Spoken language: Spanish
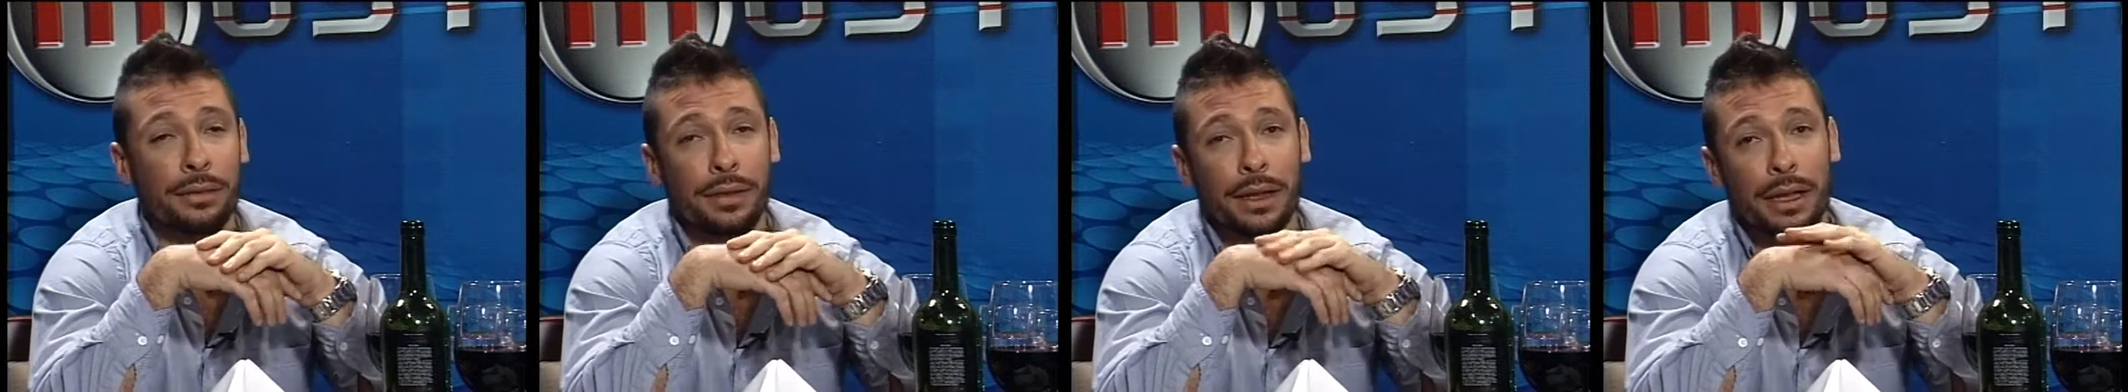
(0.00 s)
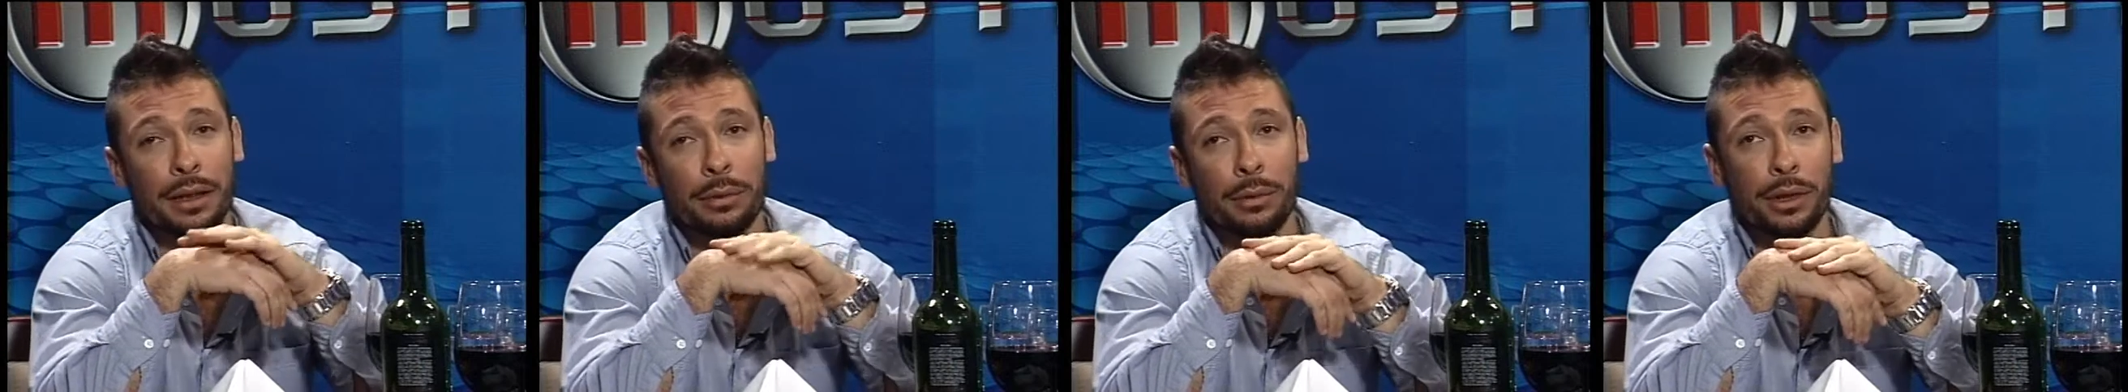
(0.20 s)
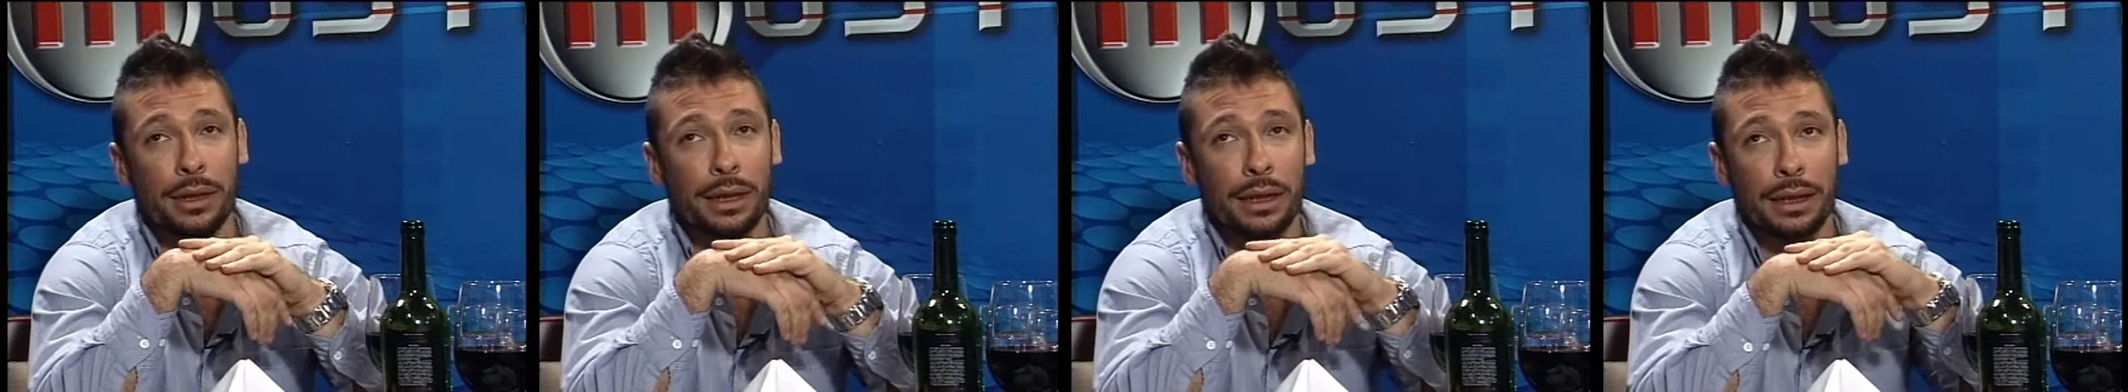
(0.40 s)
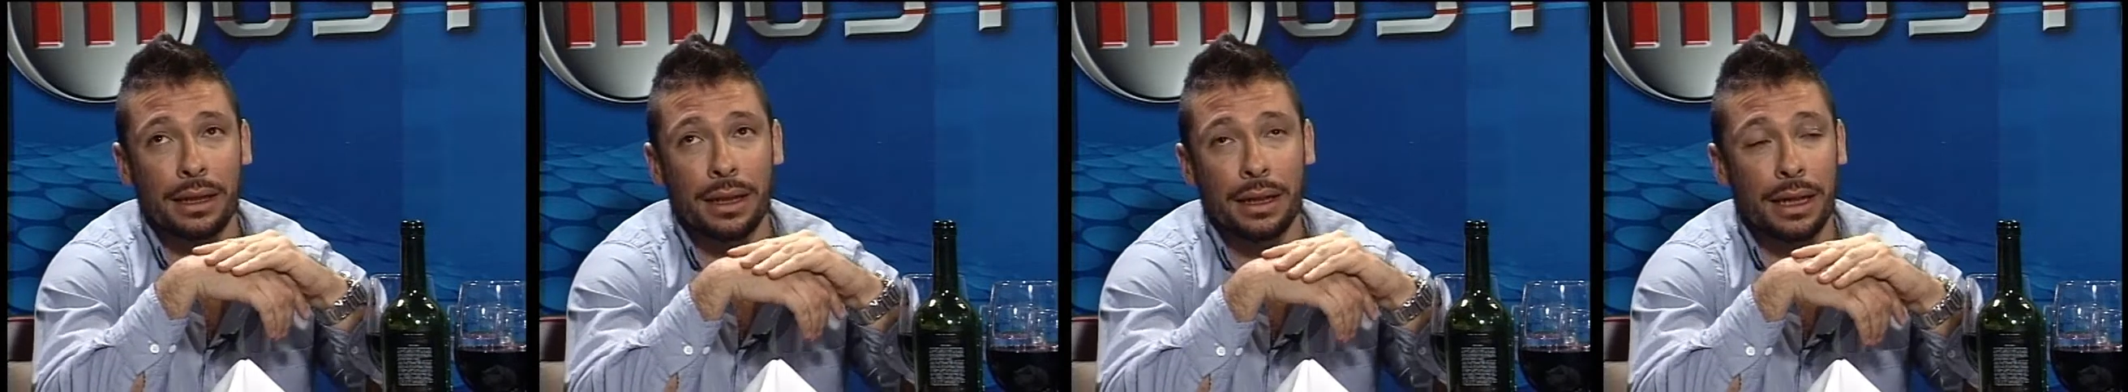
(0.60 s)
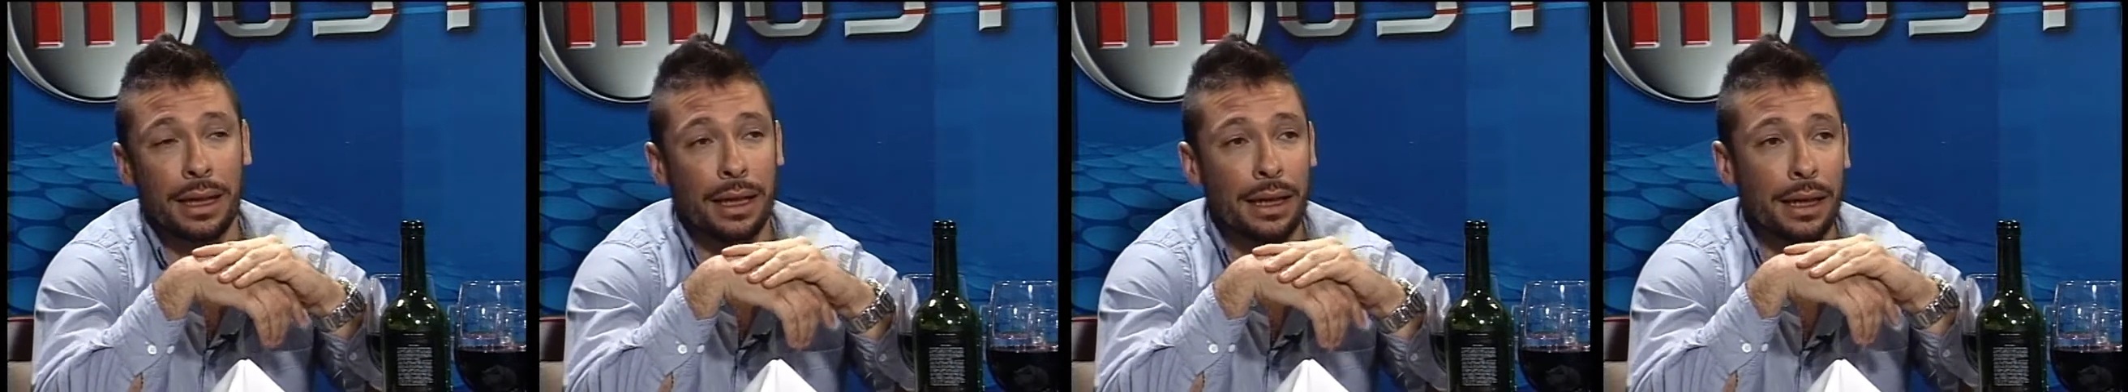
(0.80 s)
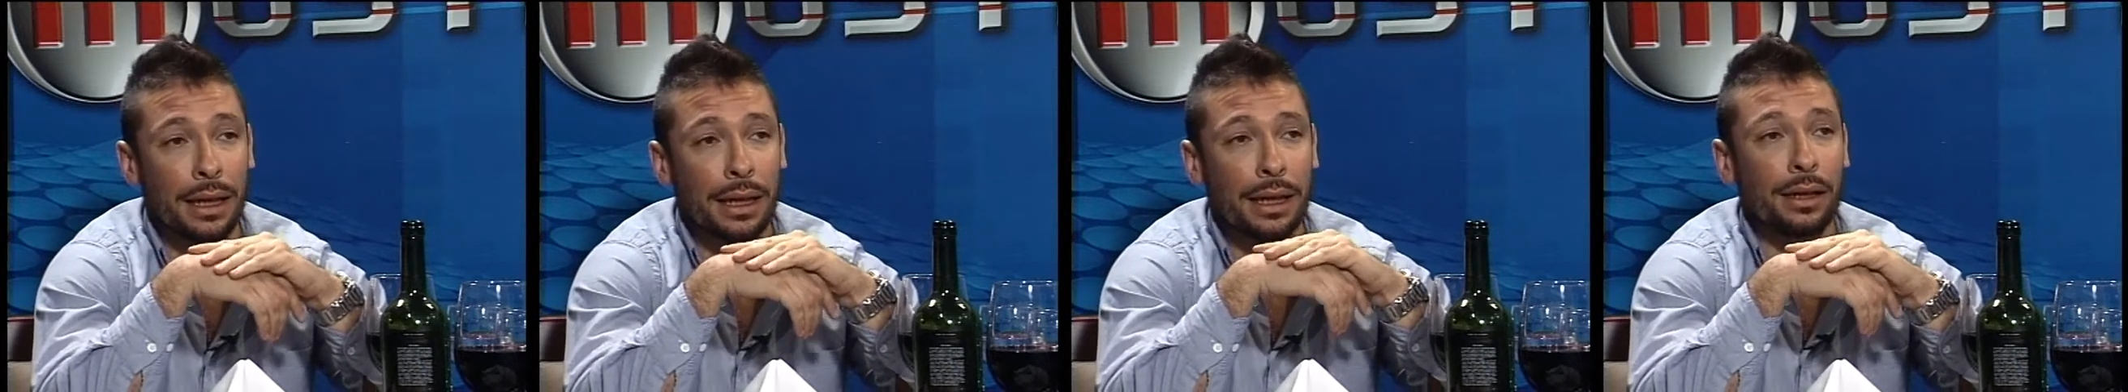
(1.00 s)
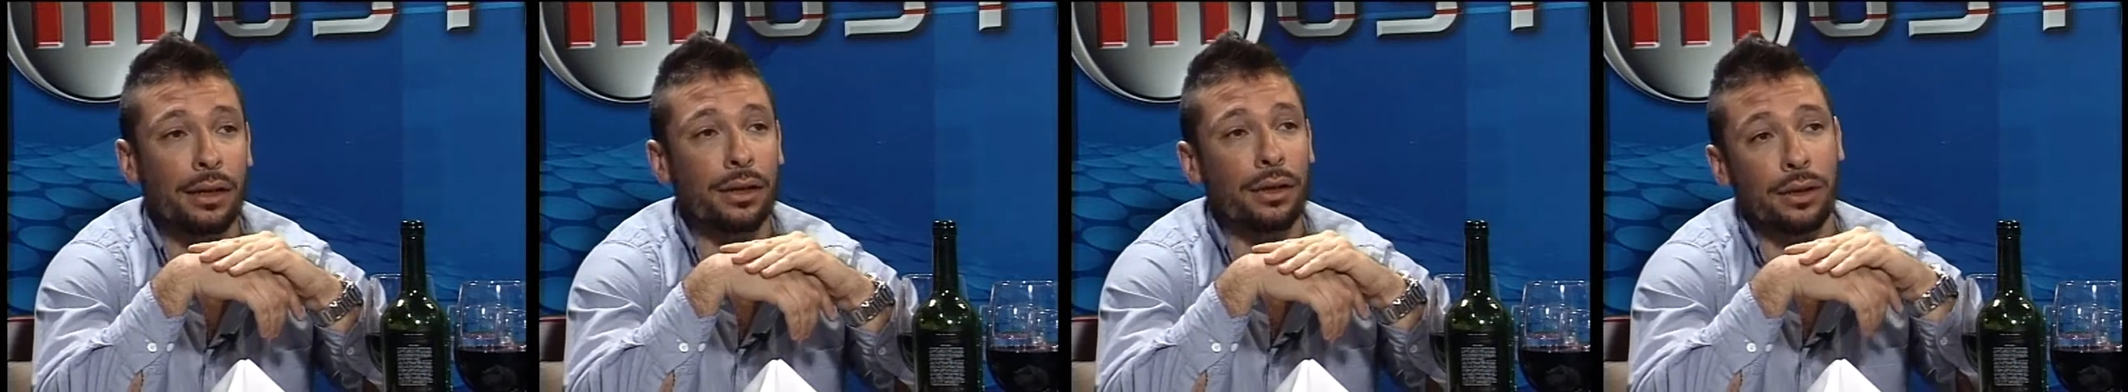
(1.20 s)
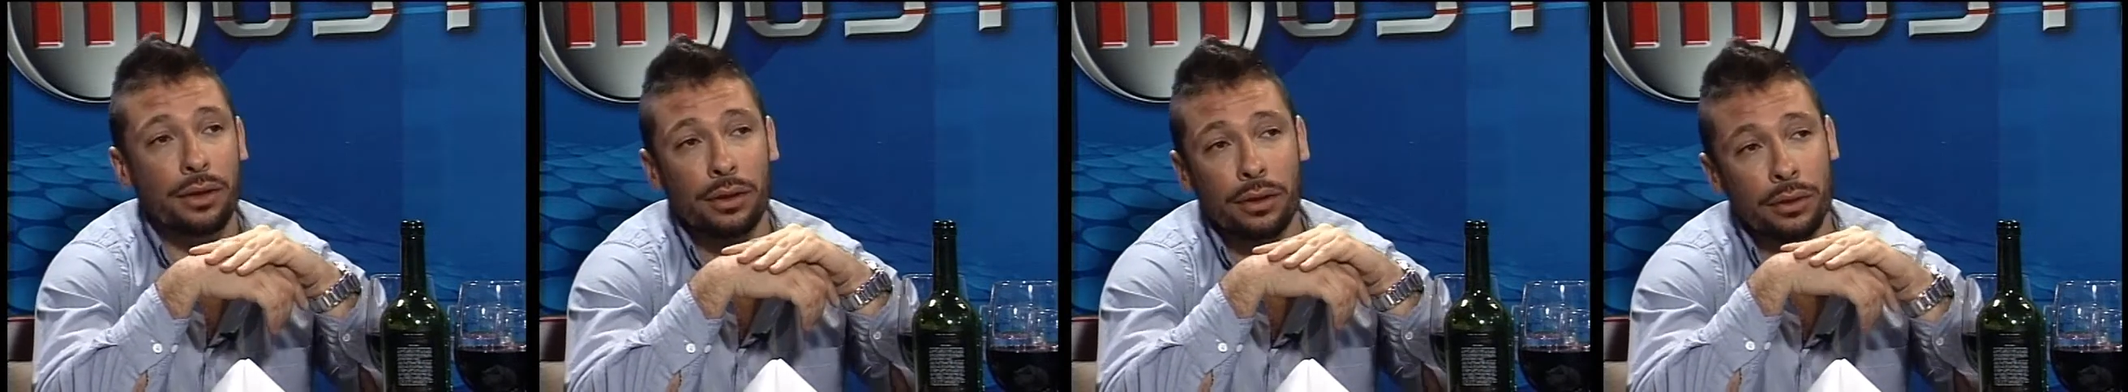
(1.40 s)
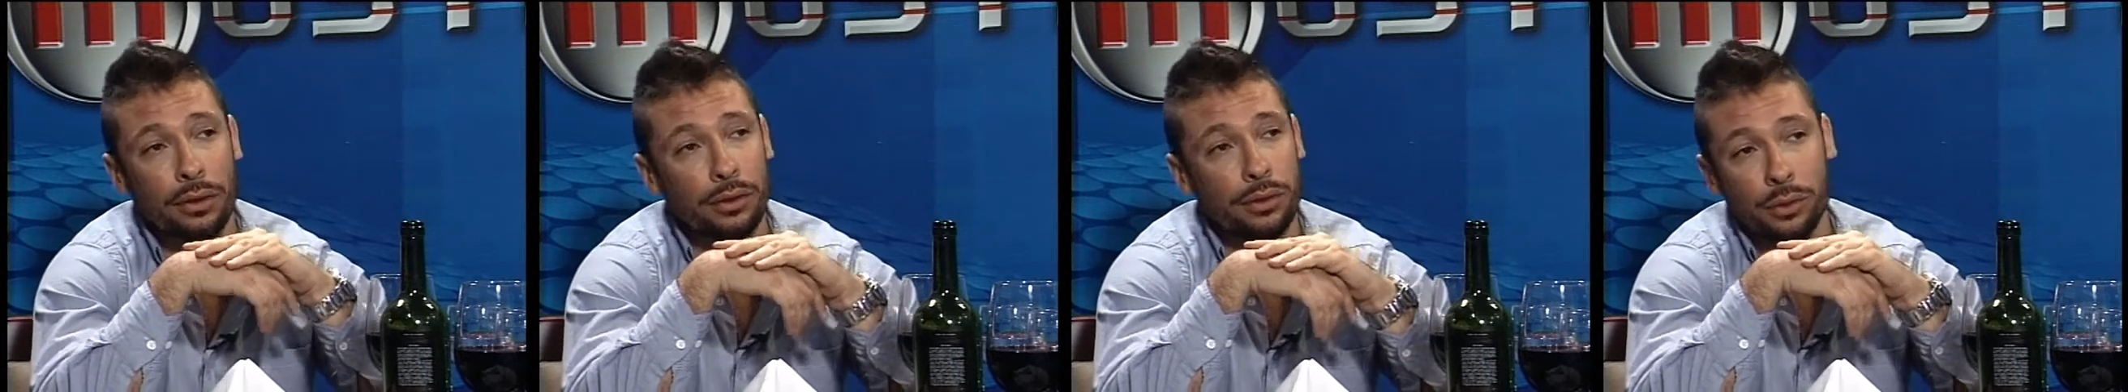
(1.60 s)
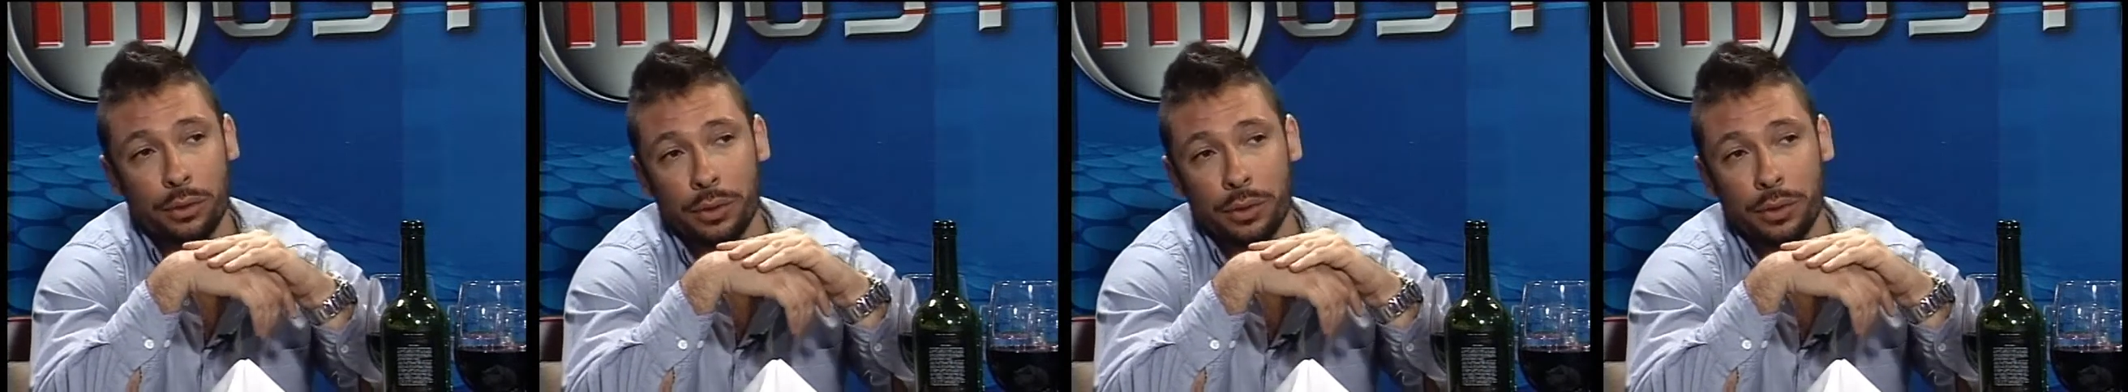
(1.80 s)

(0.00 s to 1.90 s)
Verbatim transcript: Filarmónica de Israel o, mm.